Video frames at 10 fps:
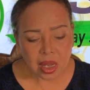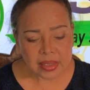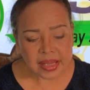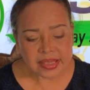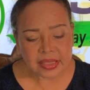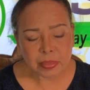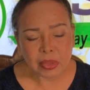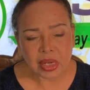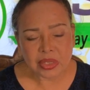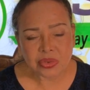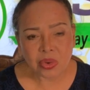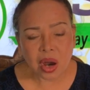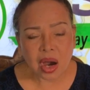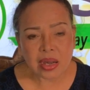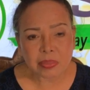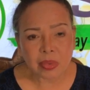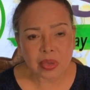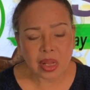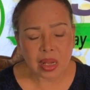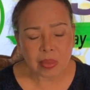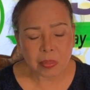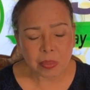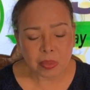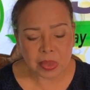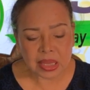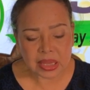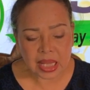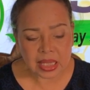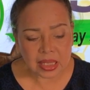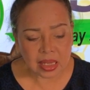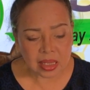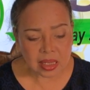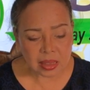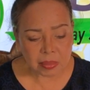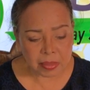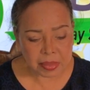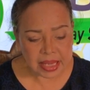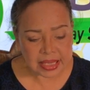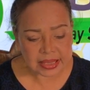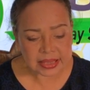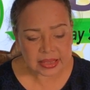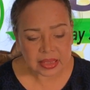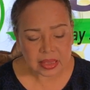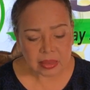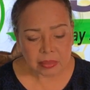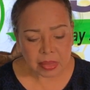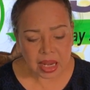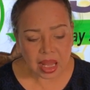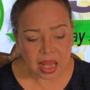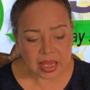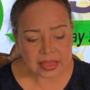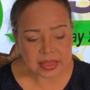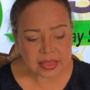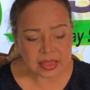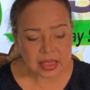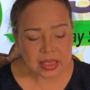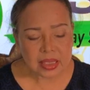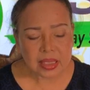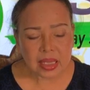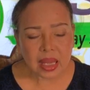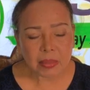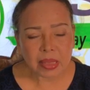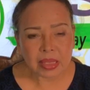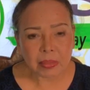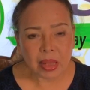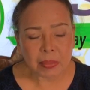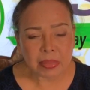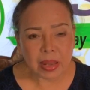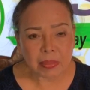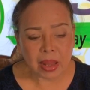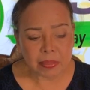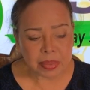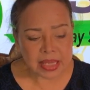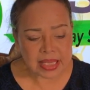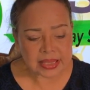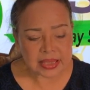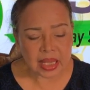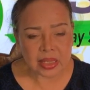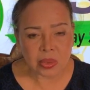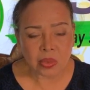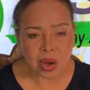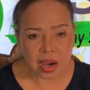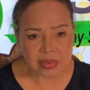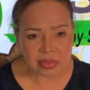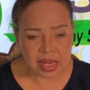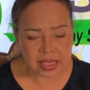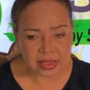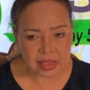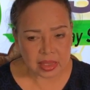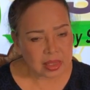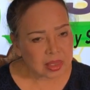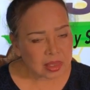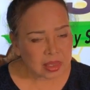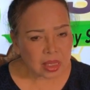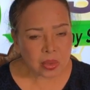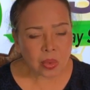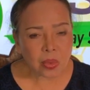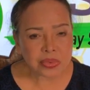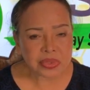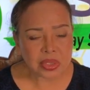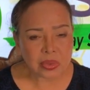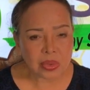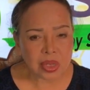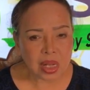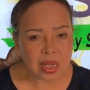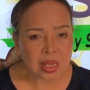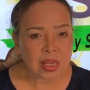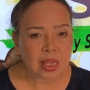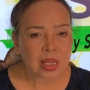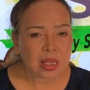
uh, na-stimulate yung heart mo na pumintig ng mabilis, malakas, kaya mat, mab, mabilis ang yung heart rate. Nagkukos ito ng